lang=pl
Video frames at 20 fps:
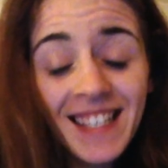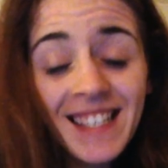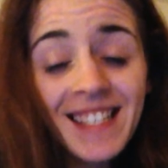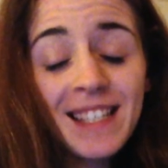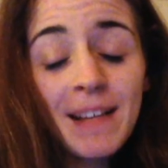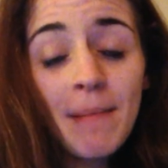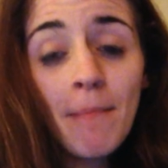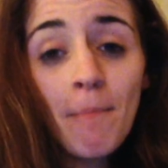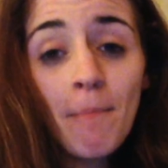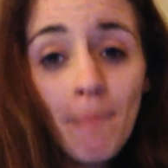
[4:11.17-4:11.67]

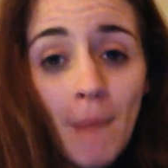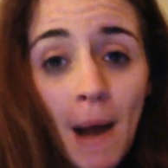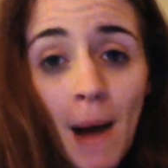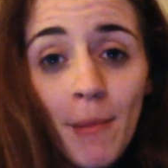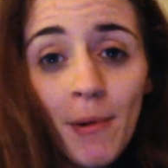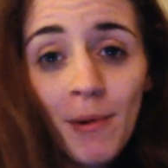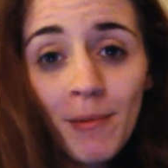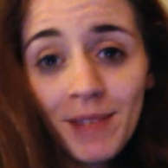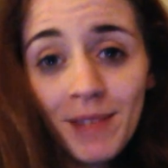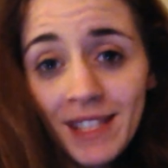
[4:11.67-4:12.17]
jestem
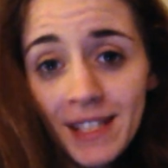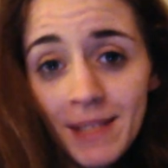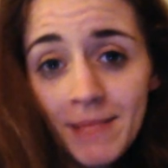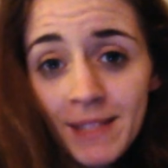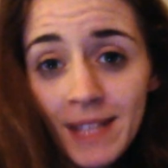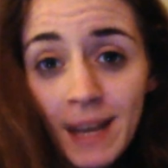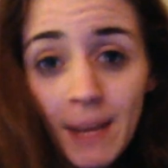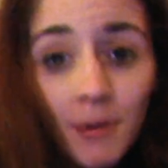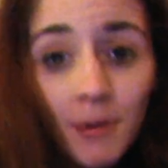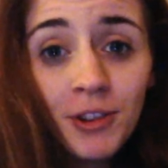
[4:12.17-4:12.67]
mamą, jestem
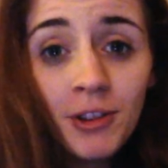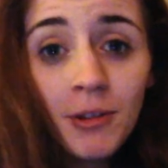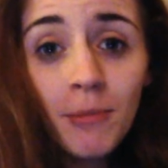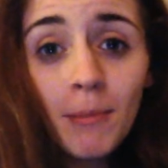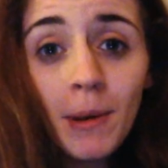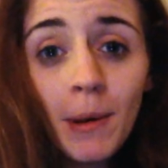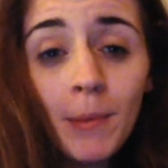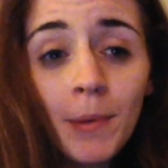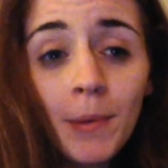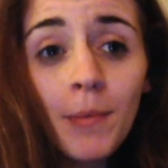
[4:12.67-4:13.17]
samotną
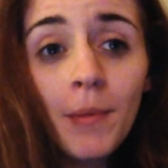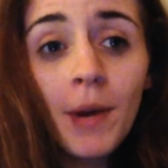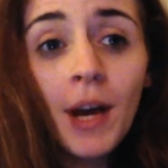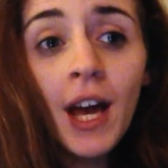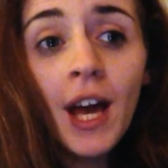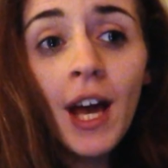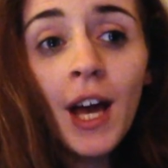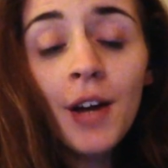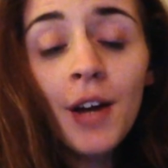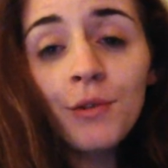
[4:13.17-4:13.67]
mamą,
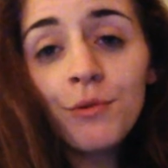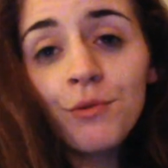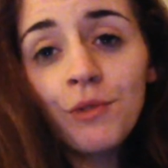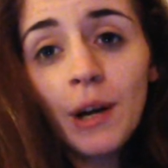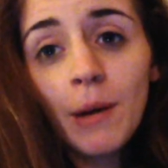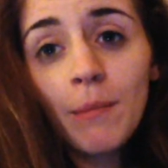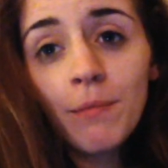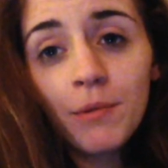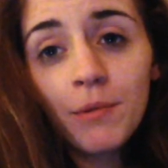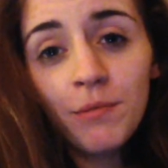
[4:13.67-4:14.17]

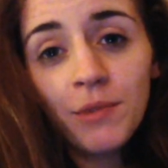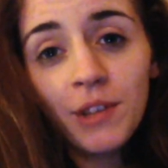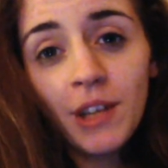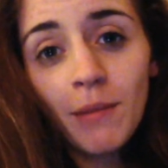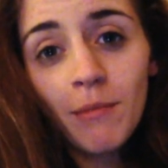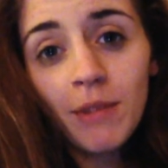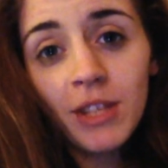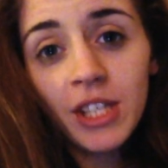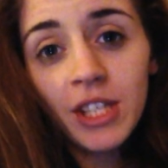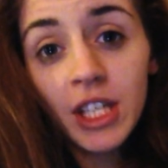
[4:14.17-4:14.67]
która
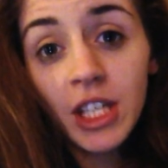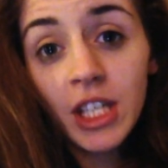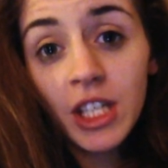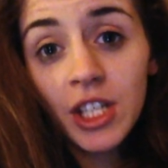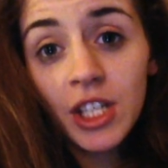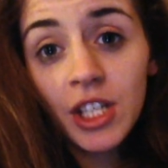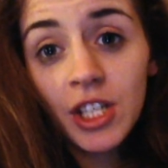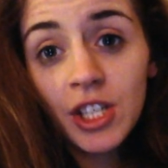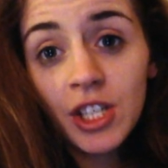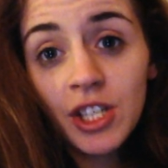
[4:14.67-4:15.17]
próbuje mieć
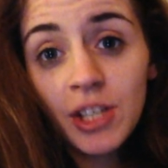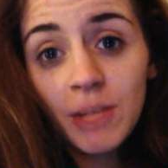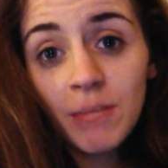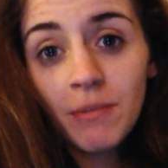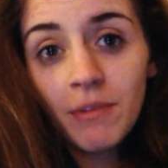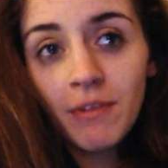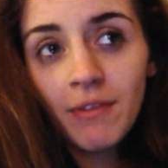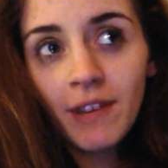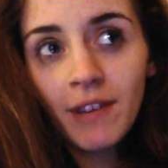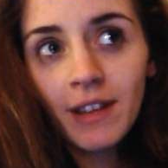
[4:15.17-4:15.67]
jakieś życie
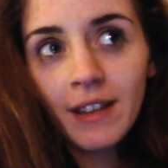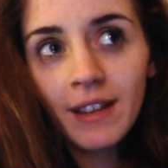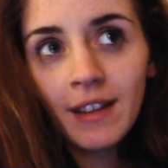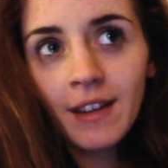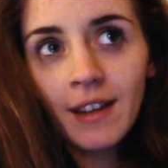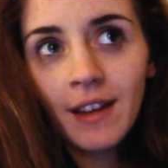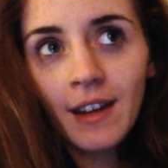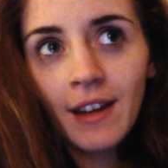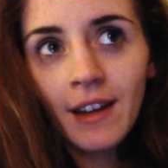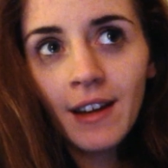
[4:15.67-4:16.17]

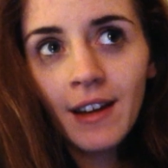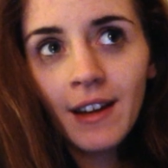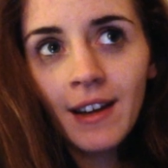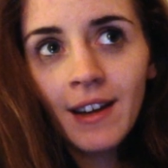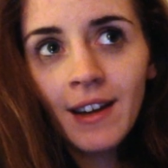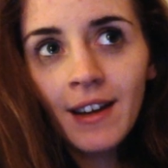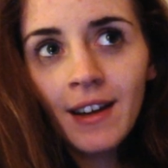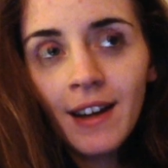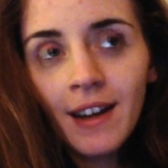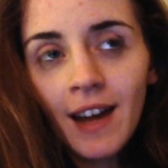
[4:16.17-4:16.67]
prywatne,
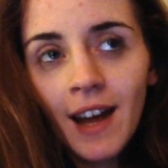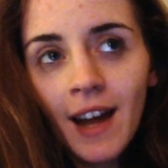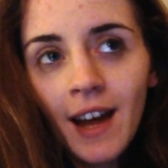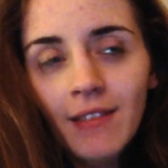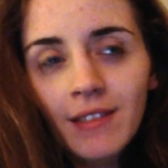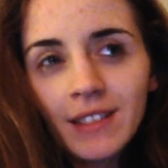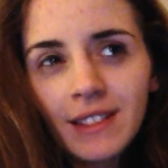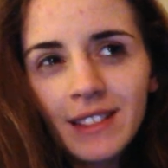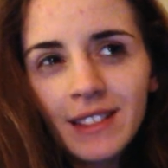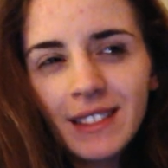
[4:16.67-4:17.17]
a
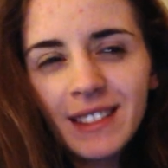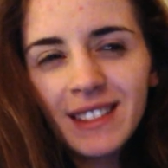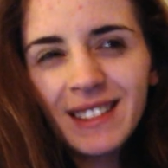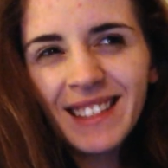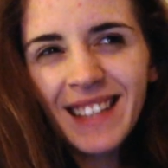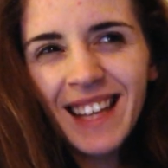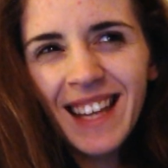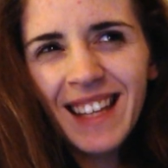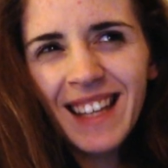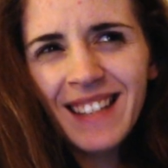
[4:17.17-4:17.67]
więc
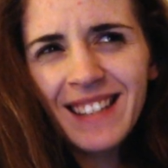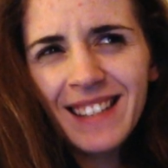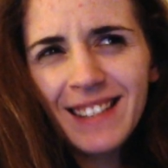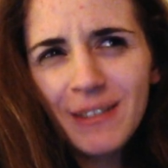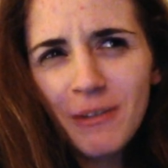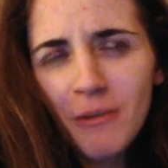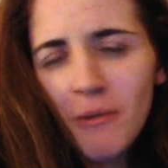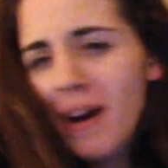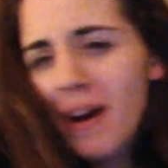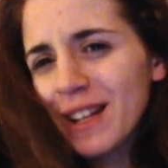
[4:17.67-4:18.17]
nie jest
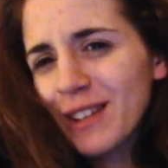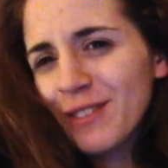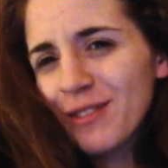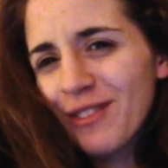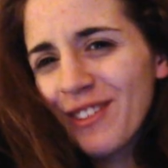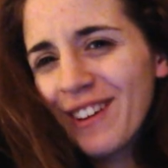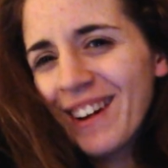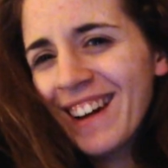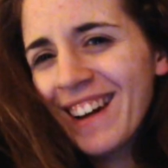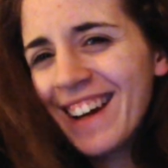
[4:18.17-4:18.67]
to
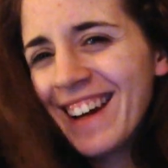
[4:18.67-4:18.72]
łatwe